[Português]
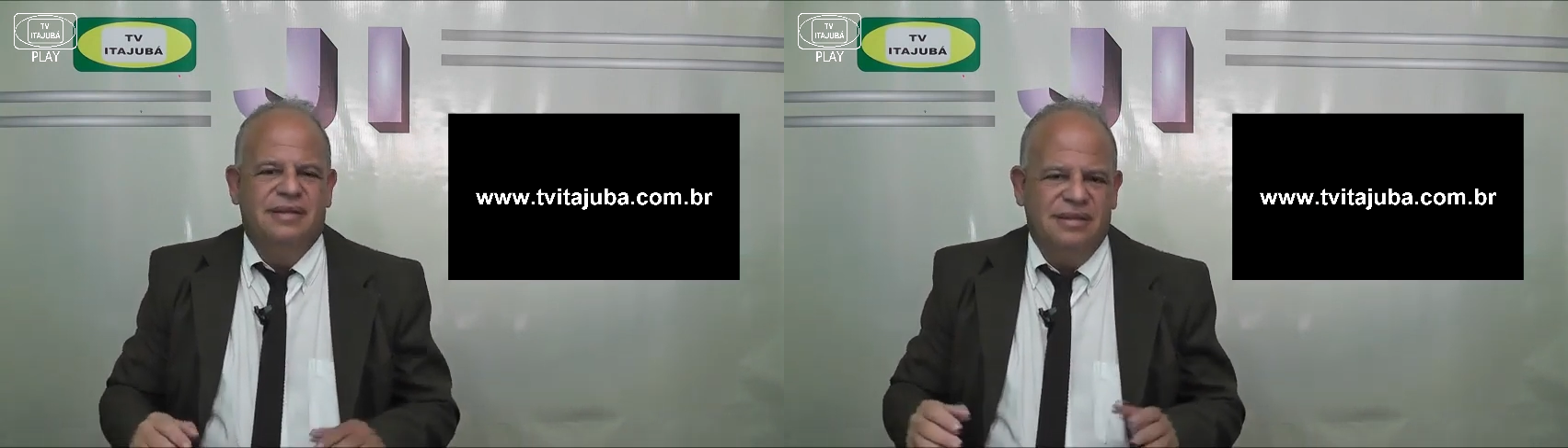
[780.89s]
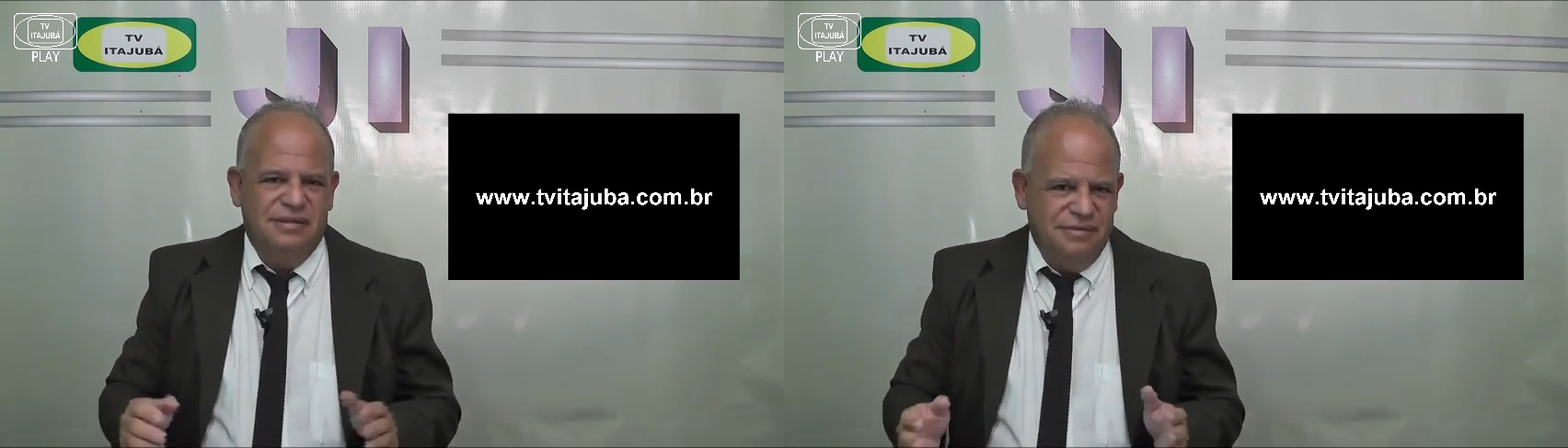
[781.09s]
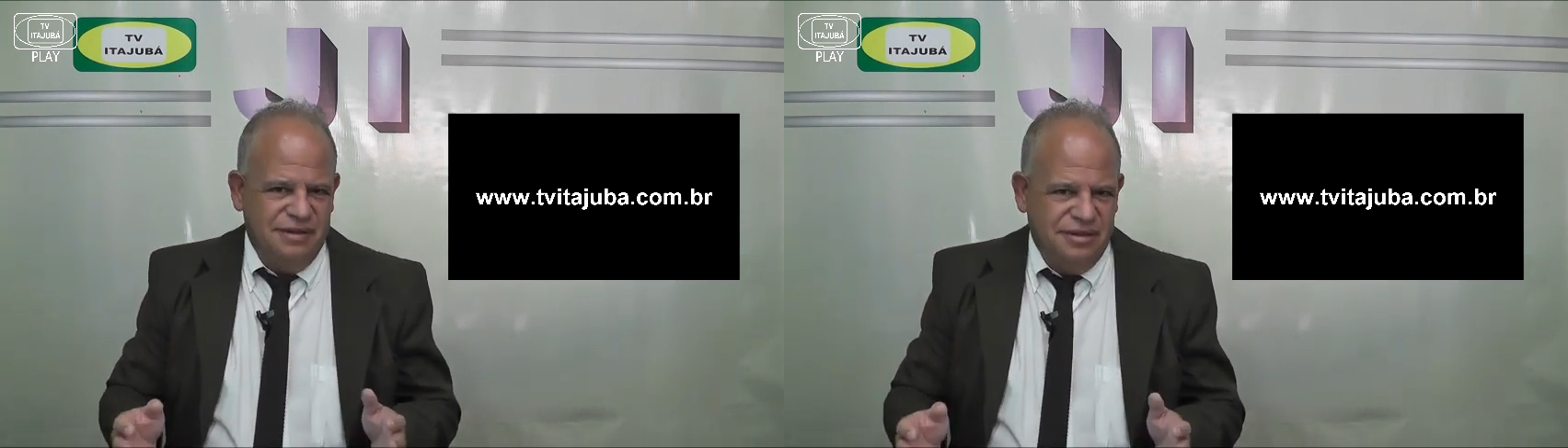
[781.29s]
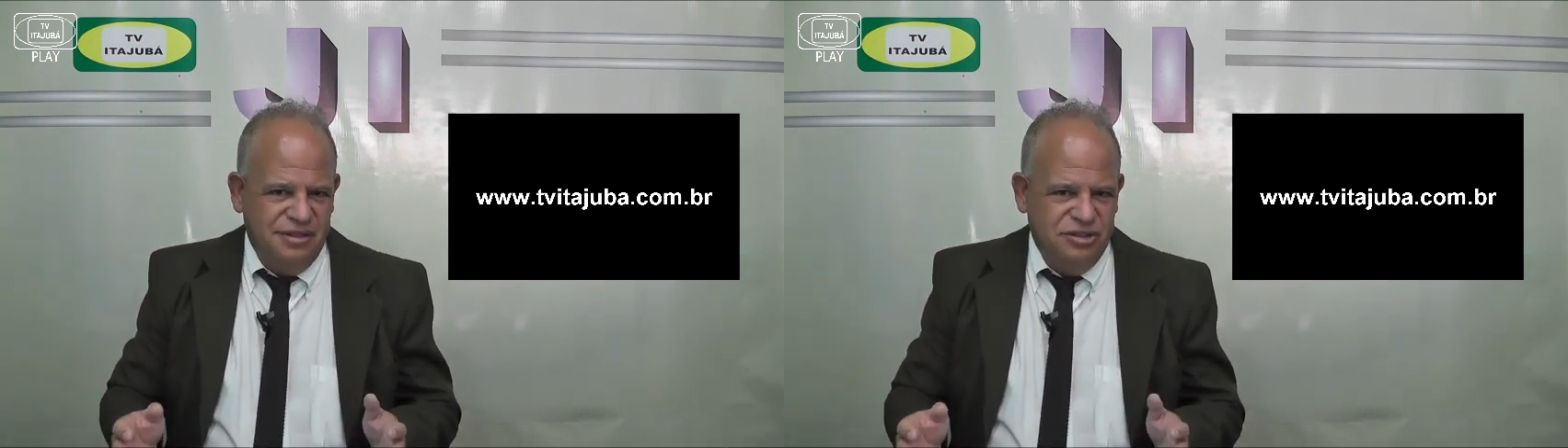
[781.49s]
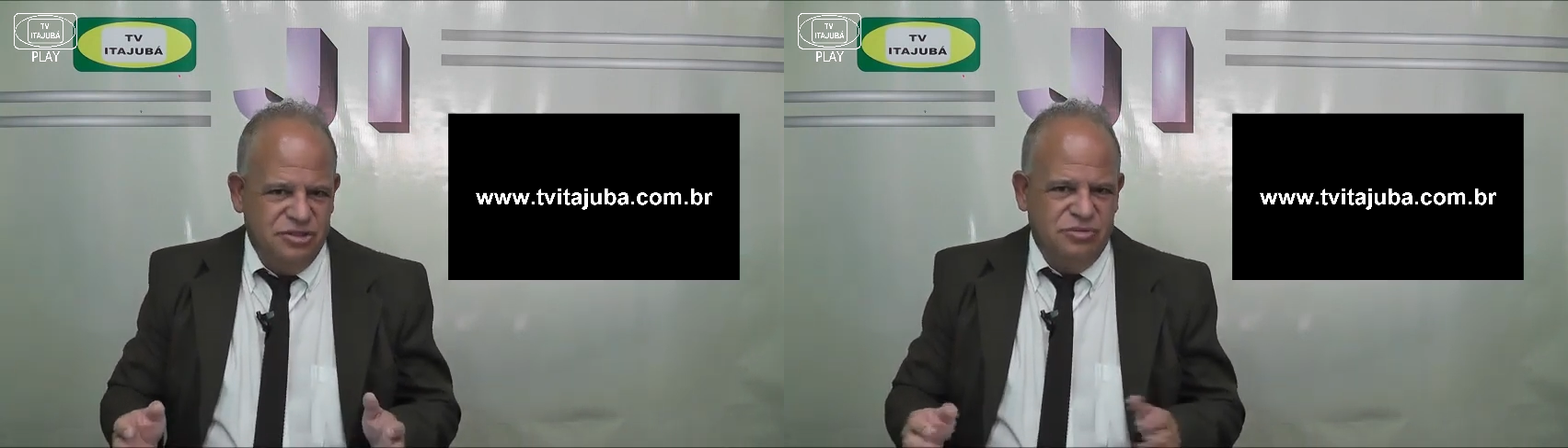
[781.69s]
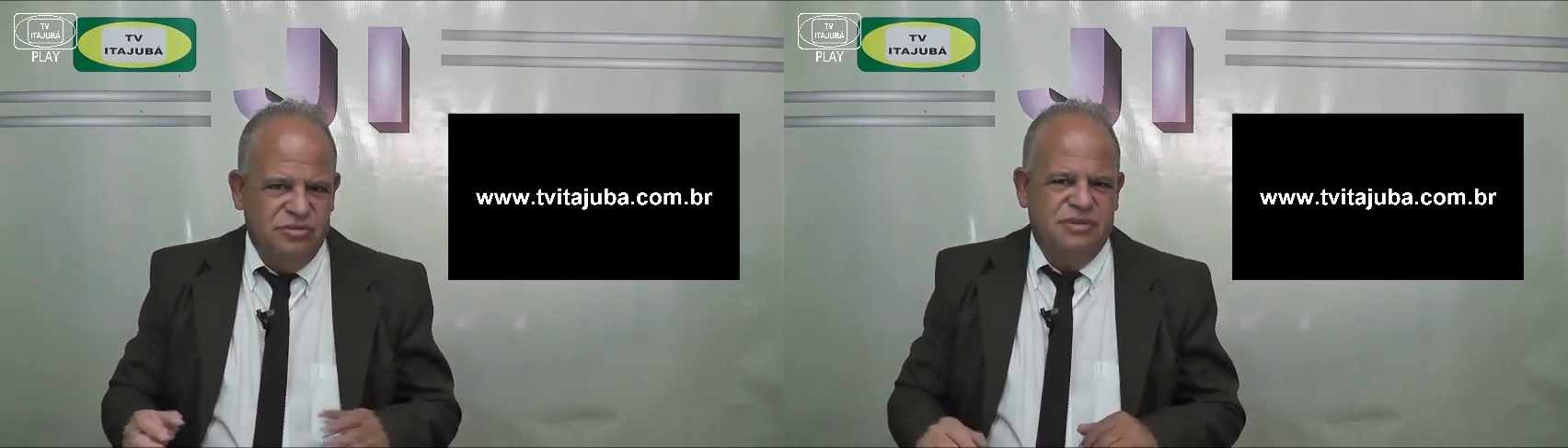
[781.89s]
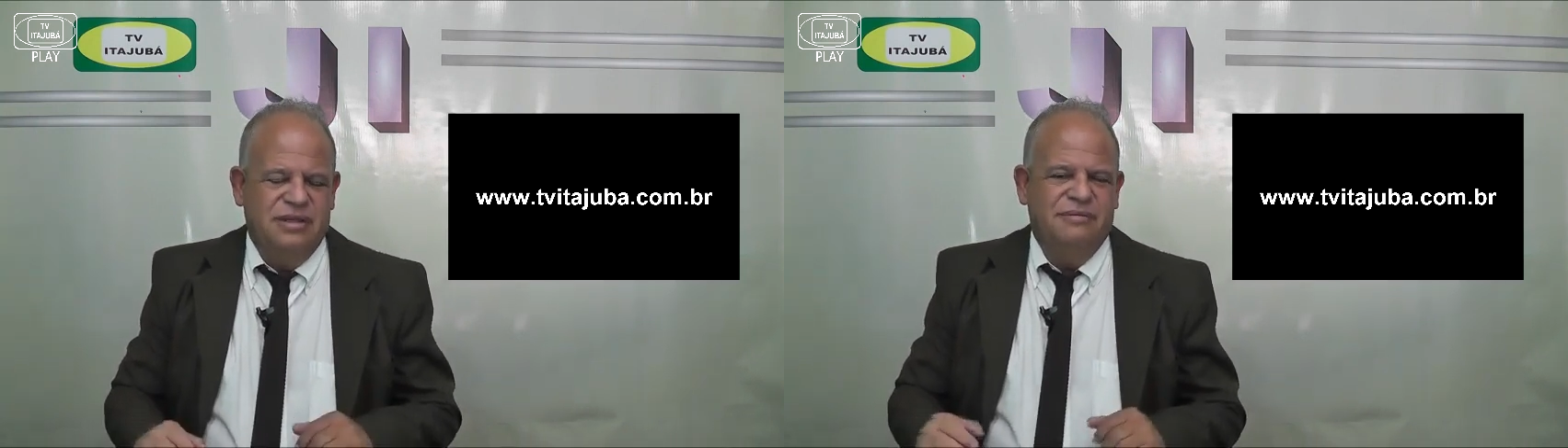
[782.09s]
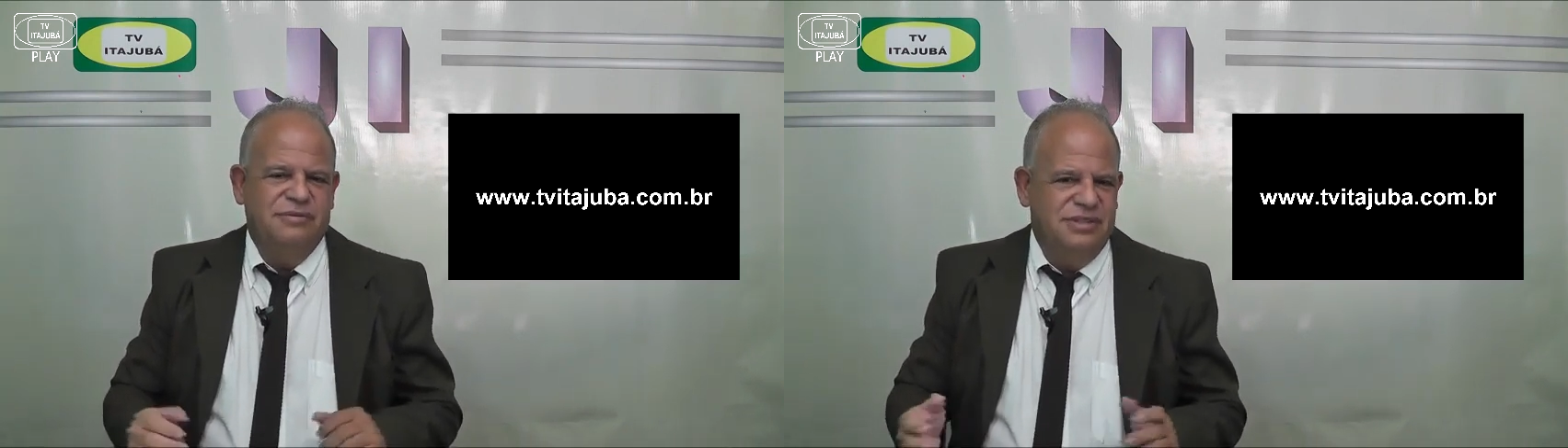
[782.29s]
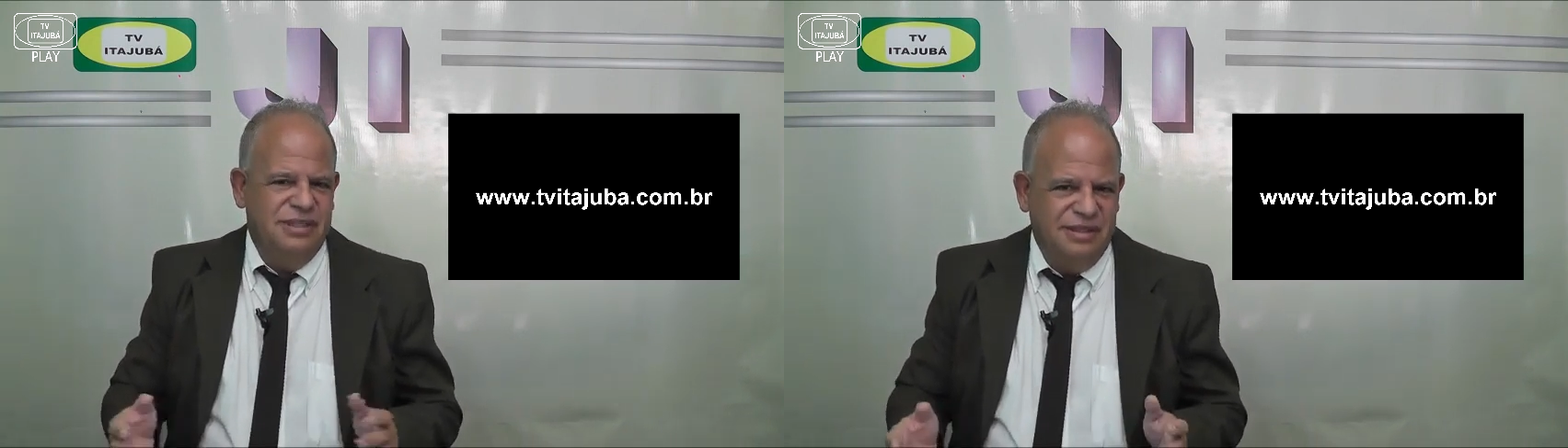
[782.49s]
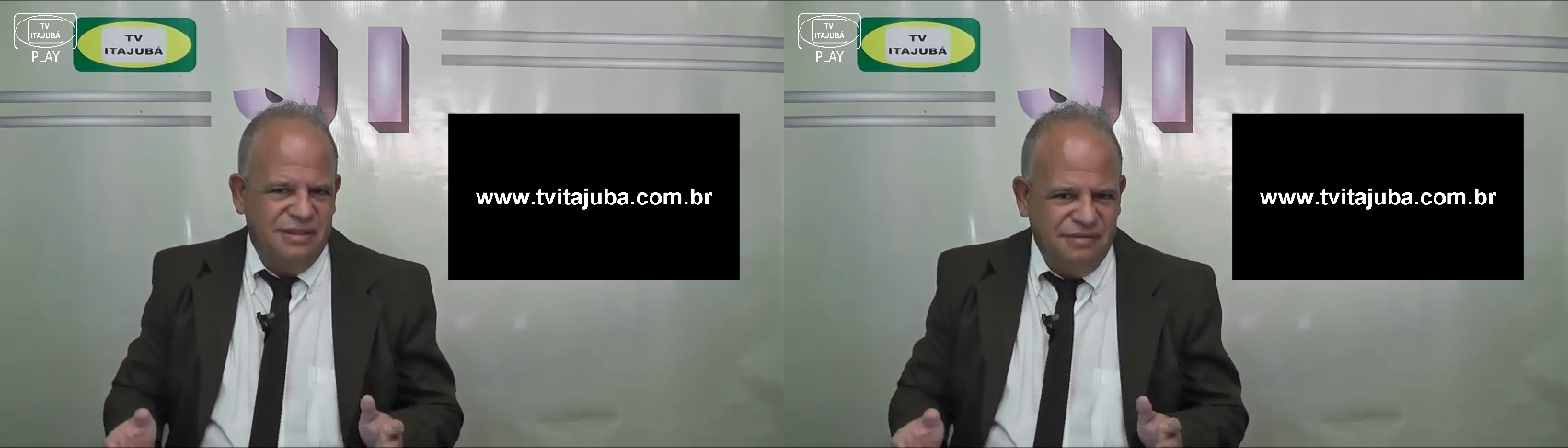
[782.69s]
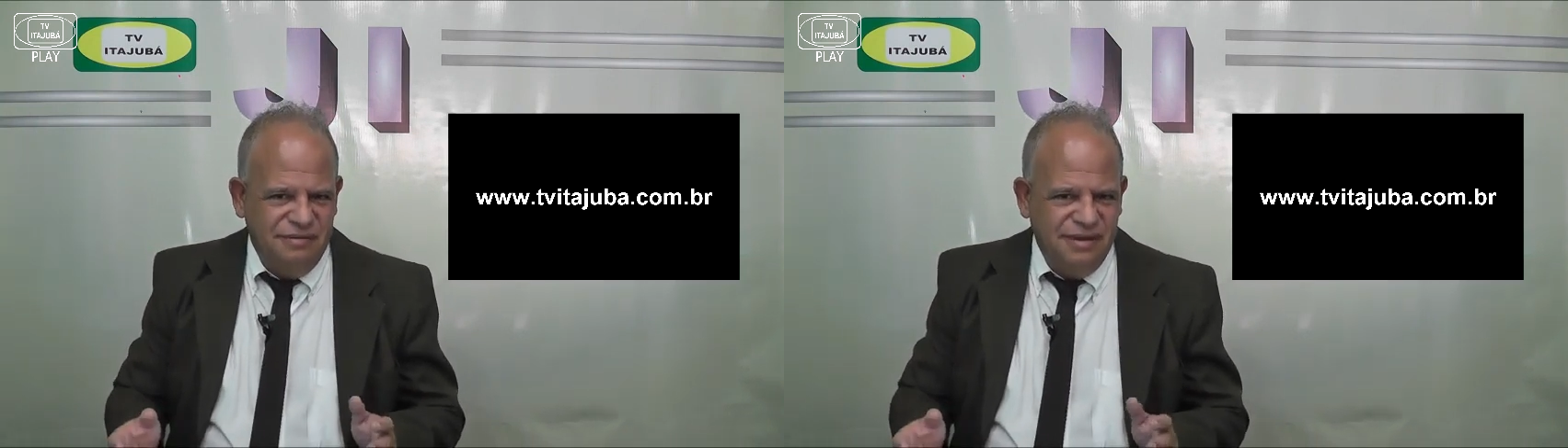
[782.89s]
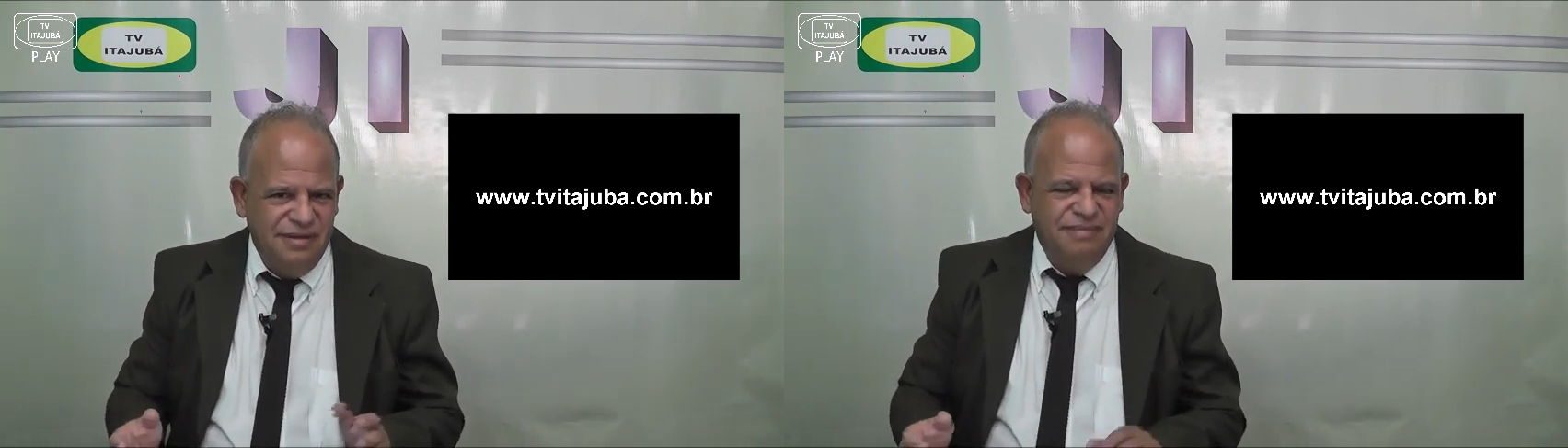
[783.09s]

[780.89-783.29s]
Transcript: tem TV Cristo, tem Você na TV,